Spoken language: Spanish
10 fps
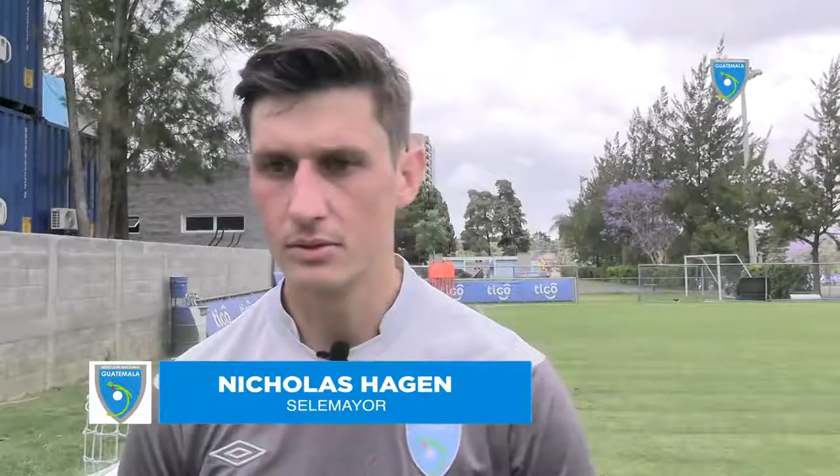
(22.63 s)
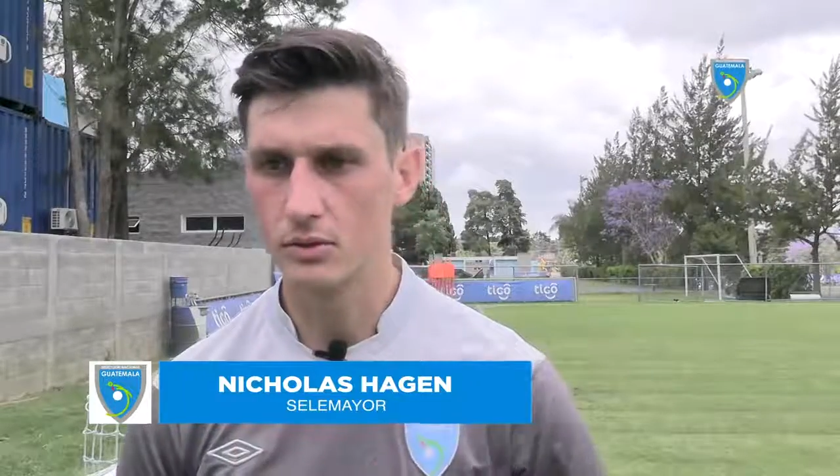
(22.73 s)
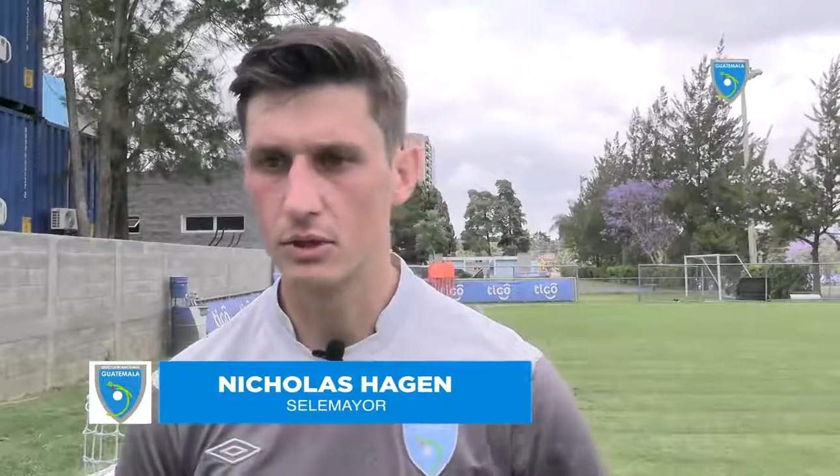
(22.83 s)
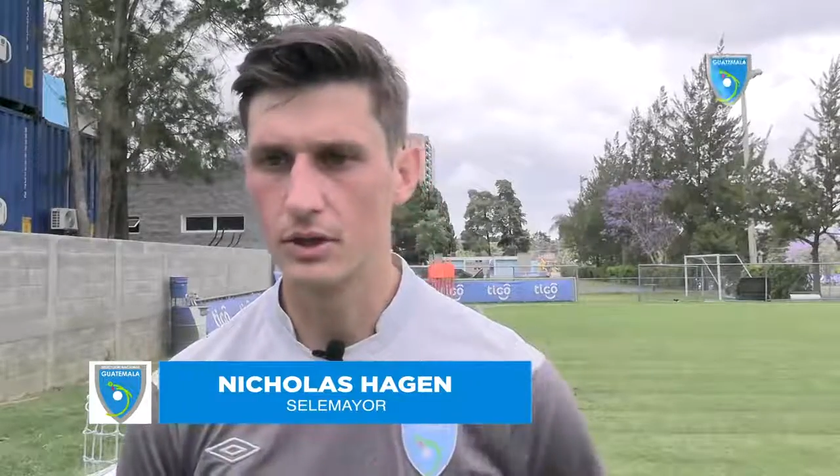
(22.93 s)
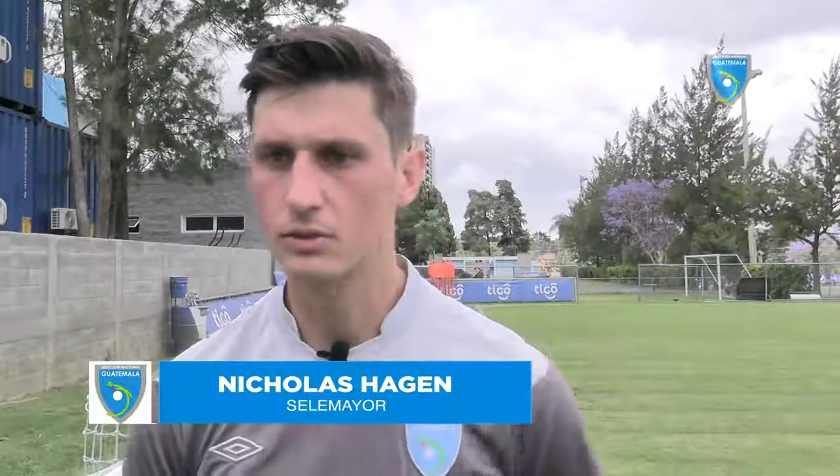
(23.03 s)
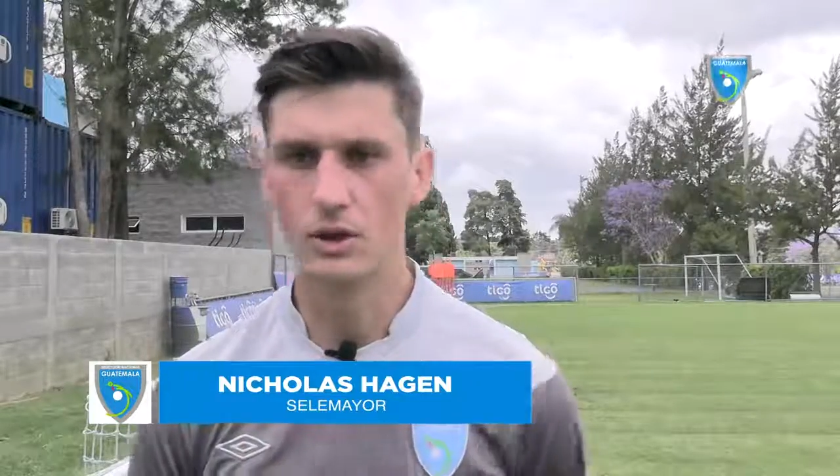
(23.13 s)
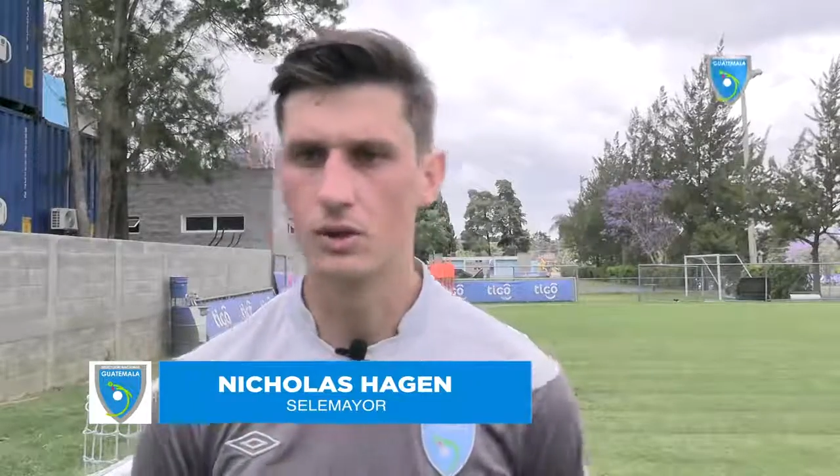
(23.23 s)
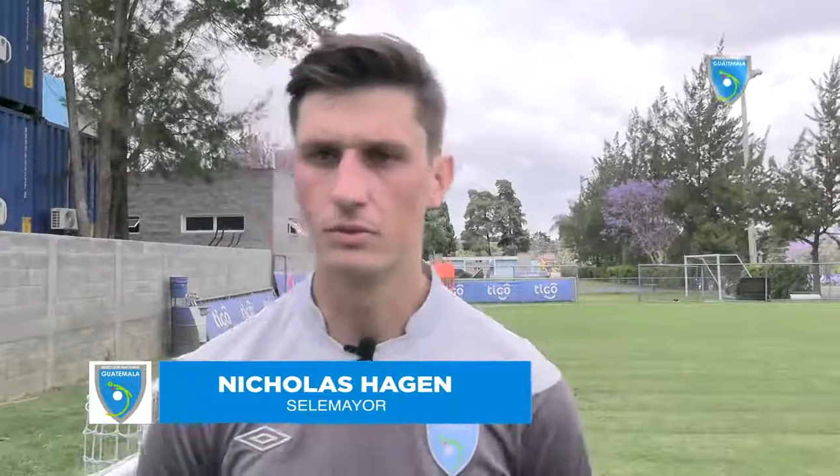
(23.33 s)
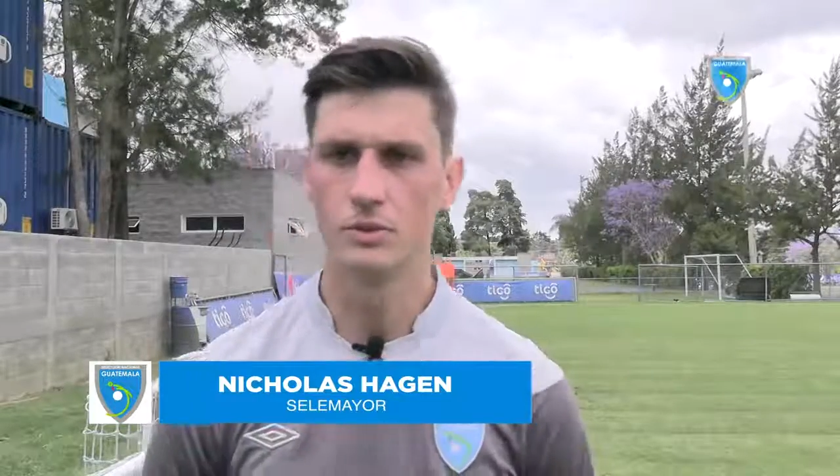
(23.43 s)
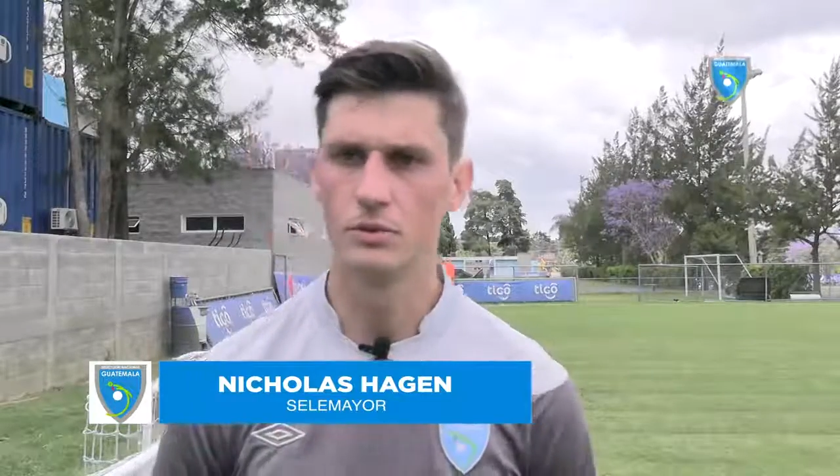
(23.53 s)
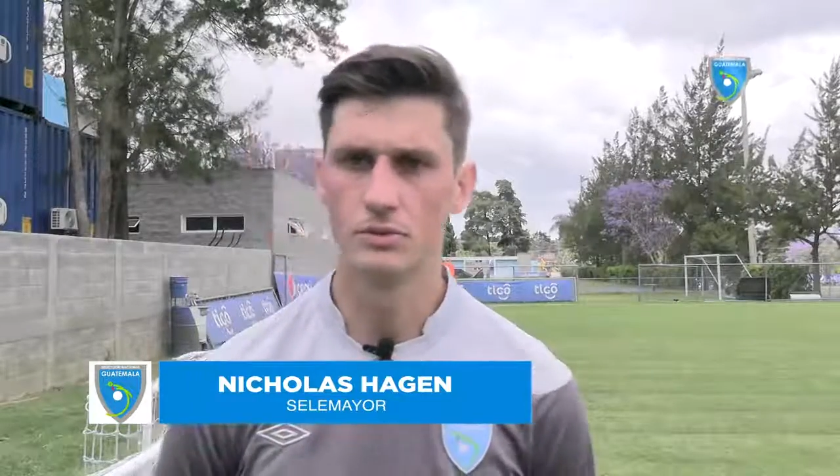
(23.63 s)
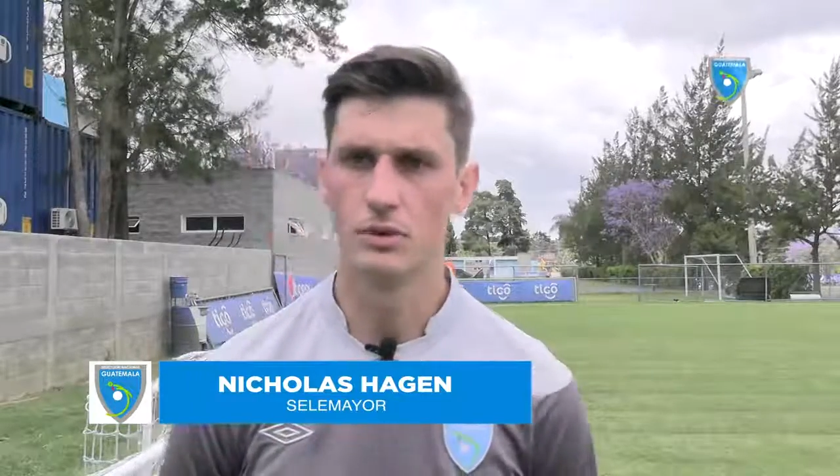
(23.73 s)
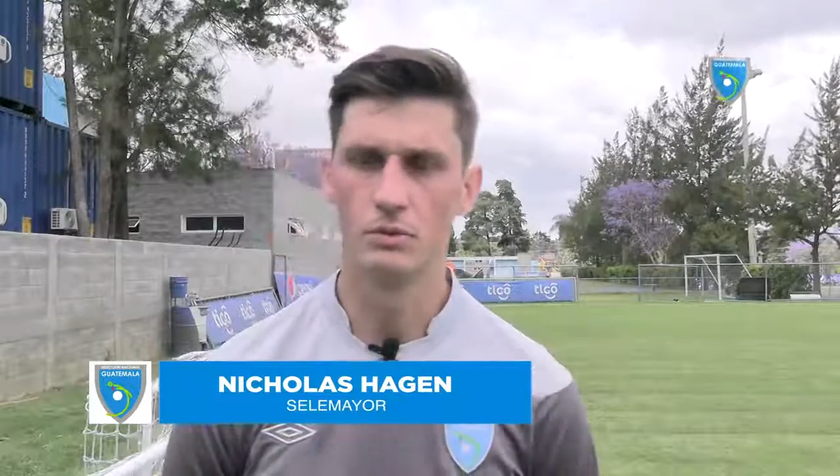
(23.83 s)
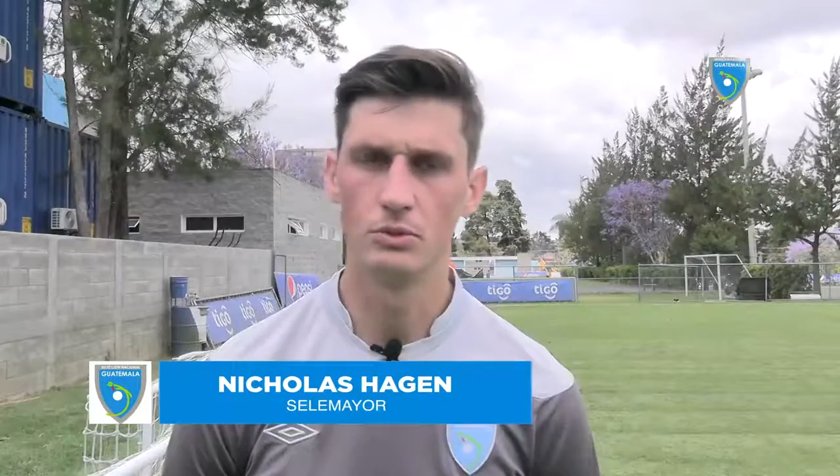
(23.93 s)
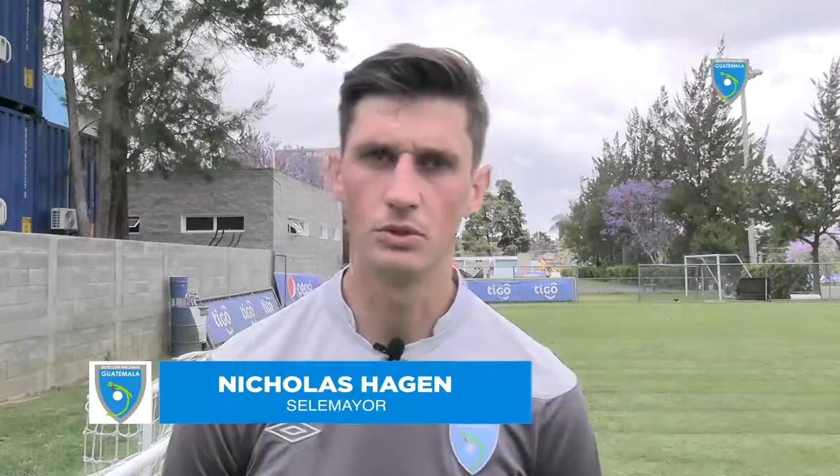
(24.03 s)
Cuba no es lo mismo, no
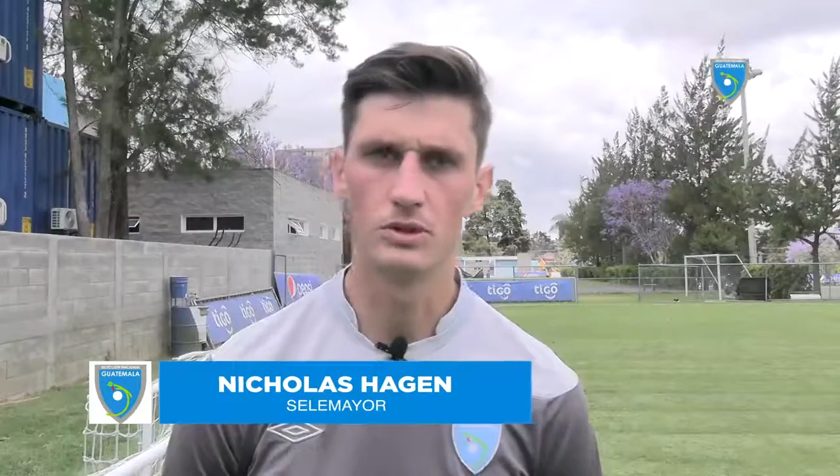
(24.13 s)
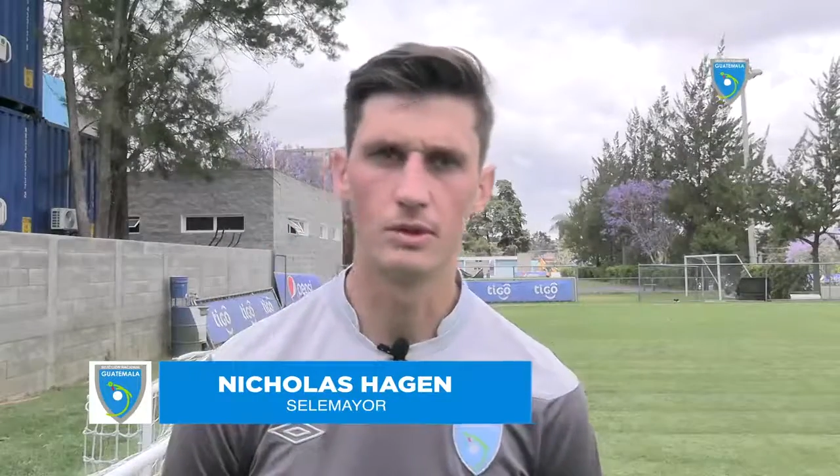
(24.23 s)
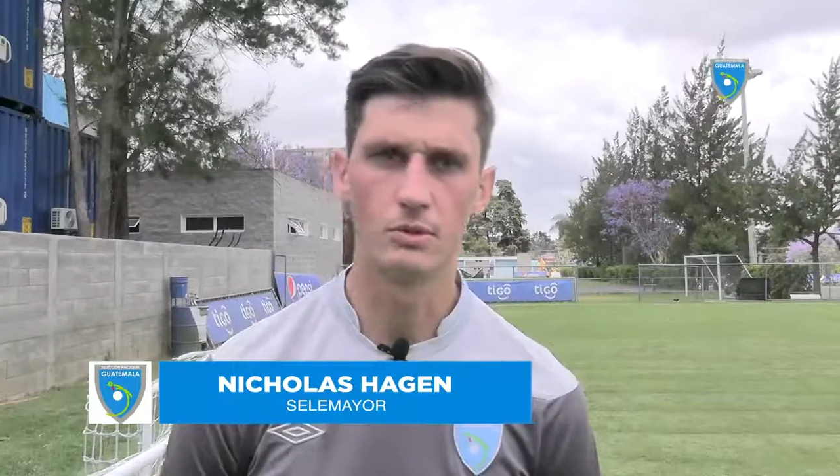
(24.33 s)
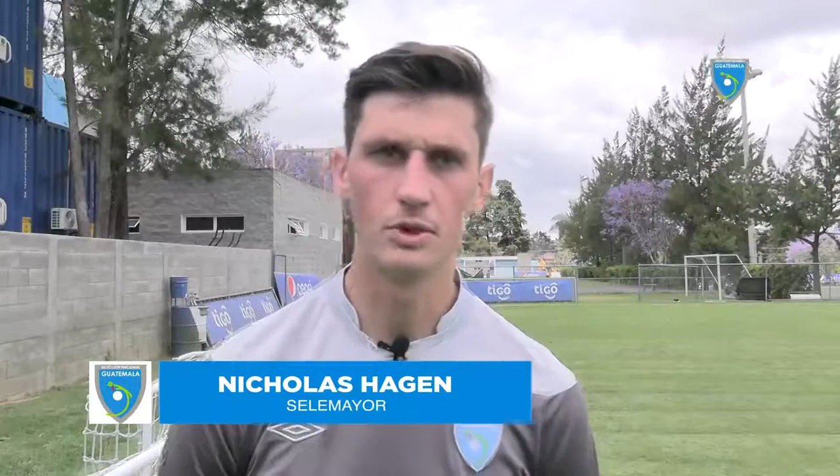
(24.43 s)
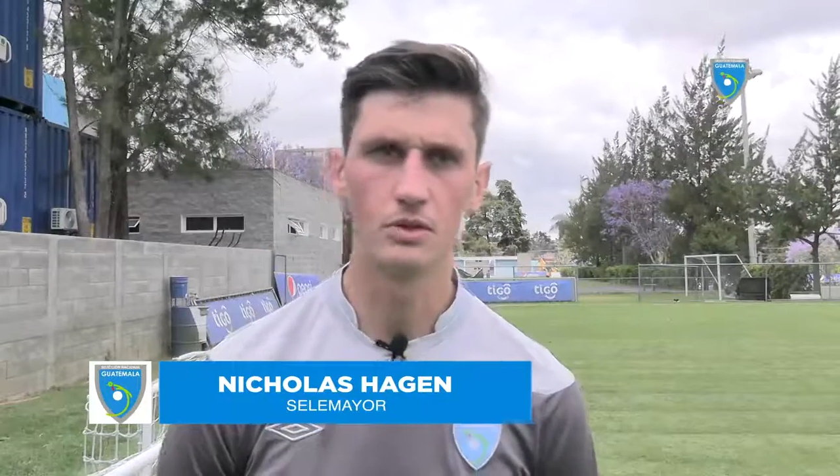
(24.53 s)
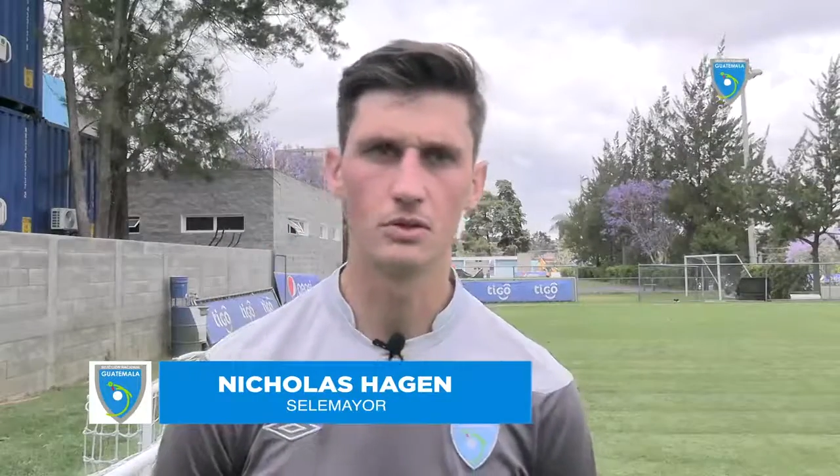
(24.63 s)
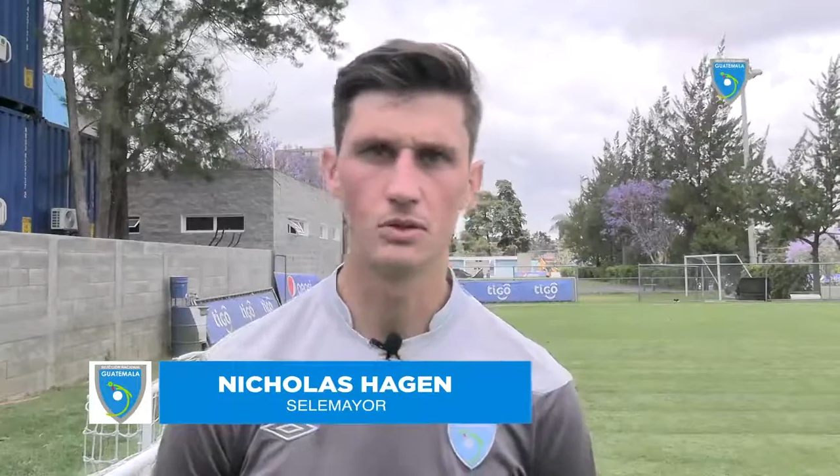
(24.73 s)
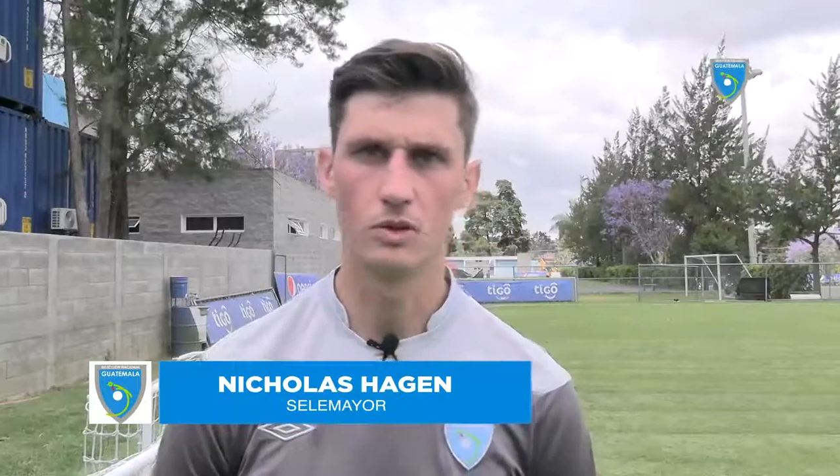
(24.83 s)
es lo mismo que estábamos viendo.